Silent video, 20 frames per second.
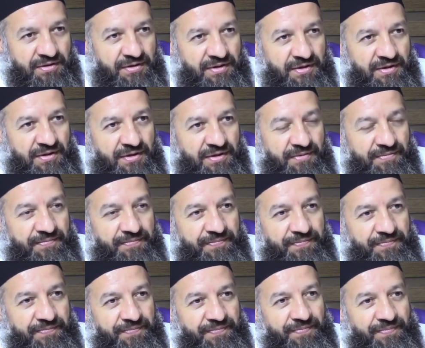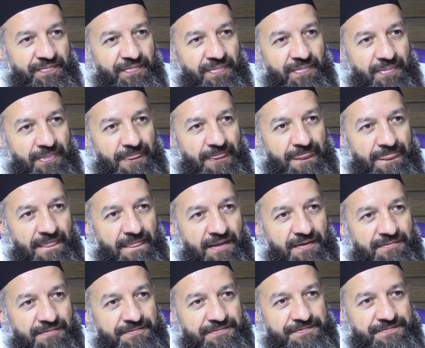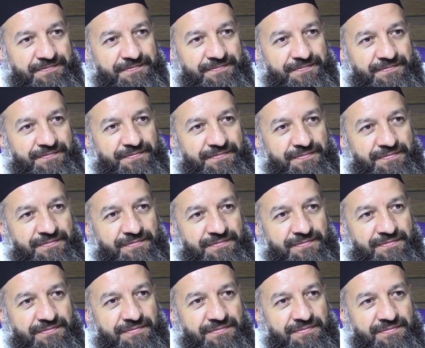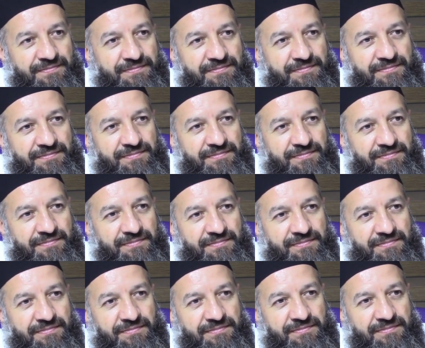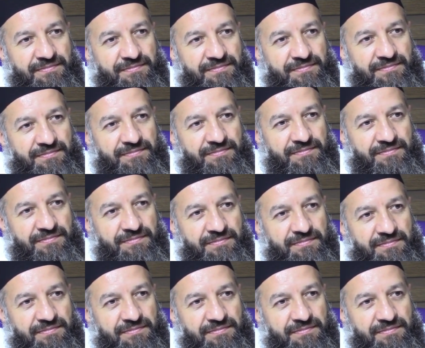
Yani bu nefsini e, bu kişinin zorlaması,